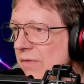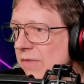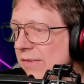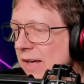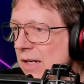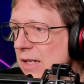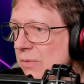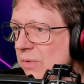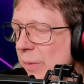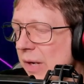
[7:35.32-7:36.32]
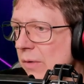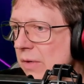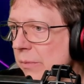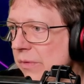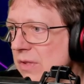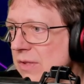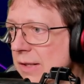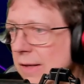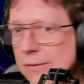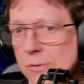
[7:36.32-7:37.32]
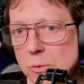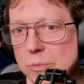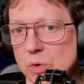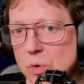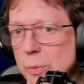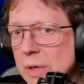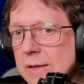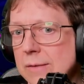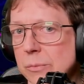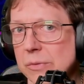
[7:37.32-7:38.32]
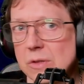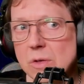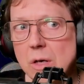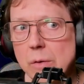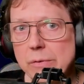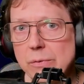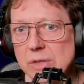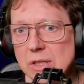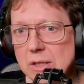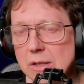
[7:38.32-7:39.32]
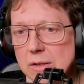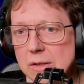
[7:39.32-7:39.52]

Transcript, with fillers: seitlich vorbei oder muss ich da ganz oben drüber? Das muss ich noch rausfinden.